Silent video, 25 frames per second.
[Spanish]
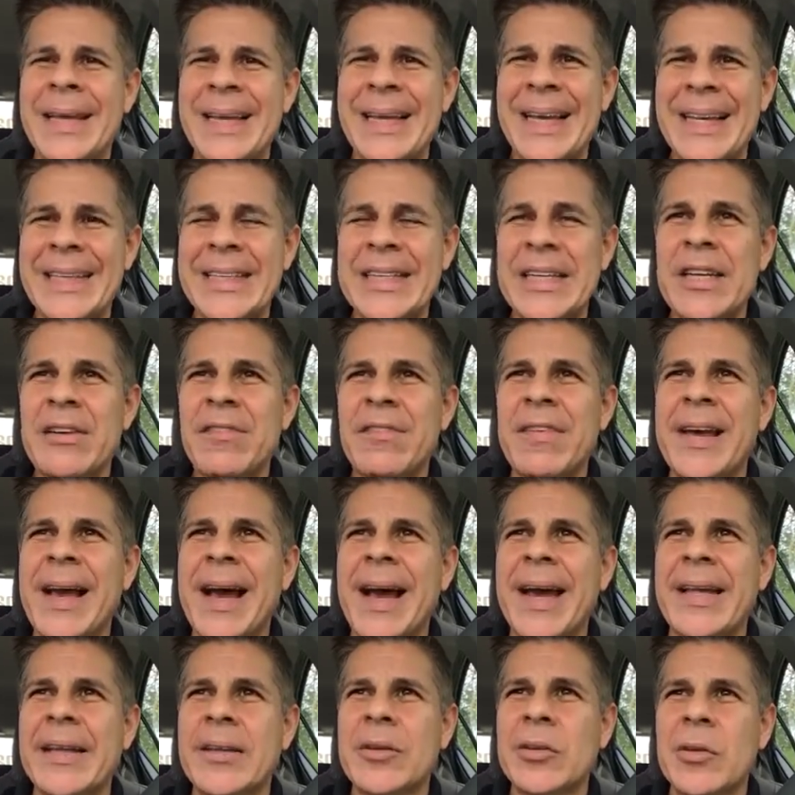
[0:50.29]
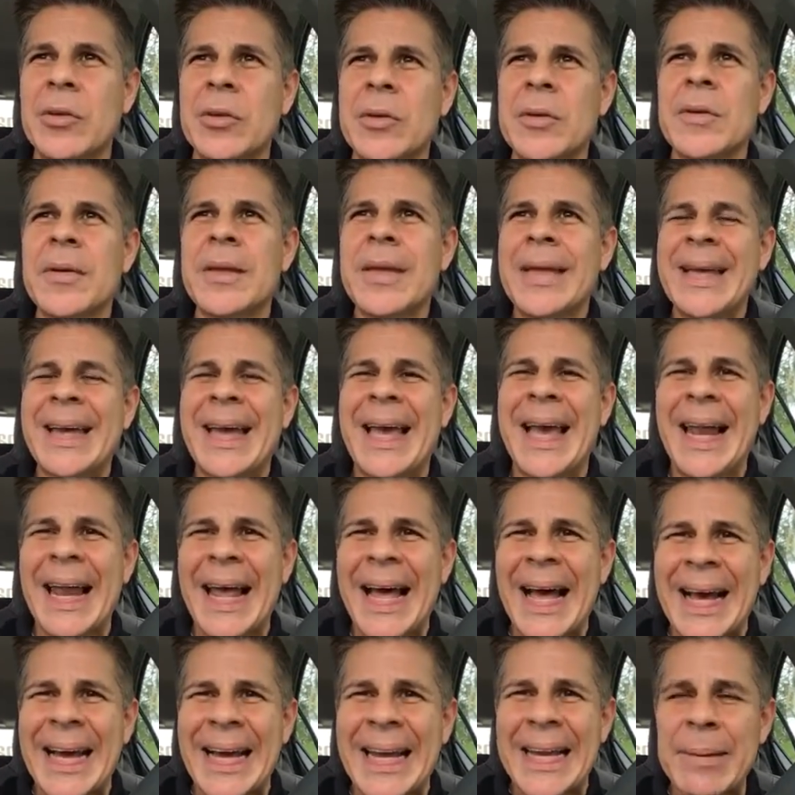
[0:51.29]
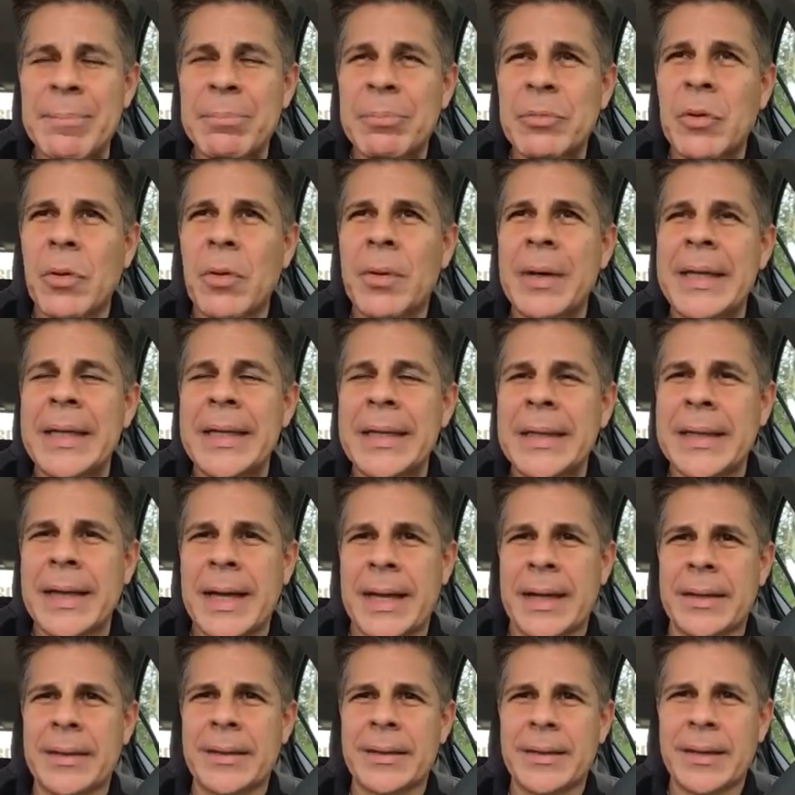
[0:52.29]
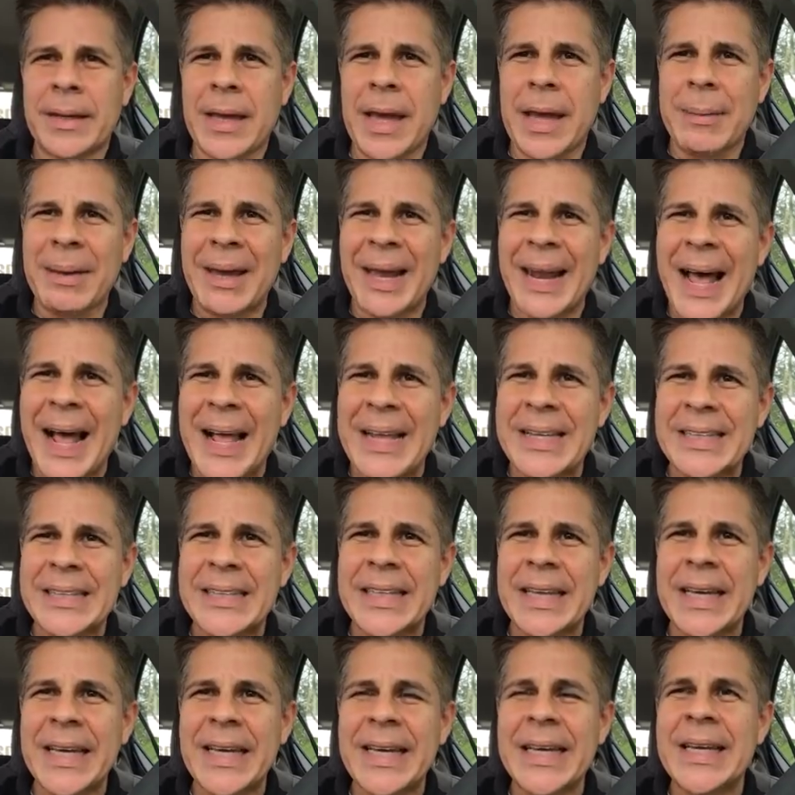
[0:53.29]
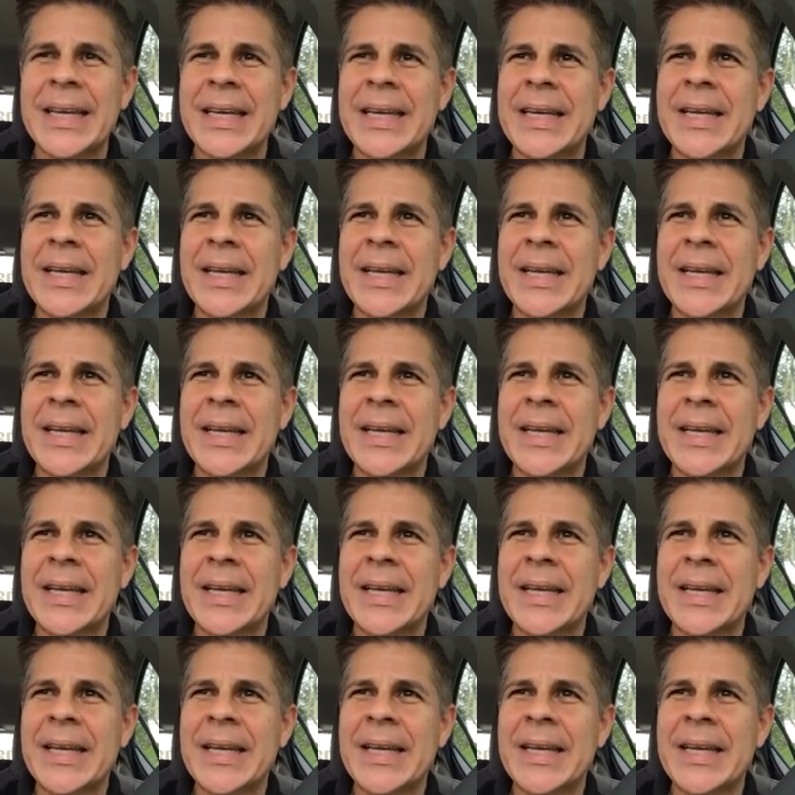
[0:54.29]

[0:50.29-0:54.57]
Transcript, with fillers: ¿Qué significa esto? Que la kriptonita que me lancen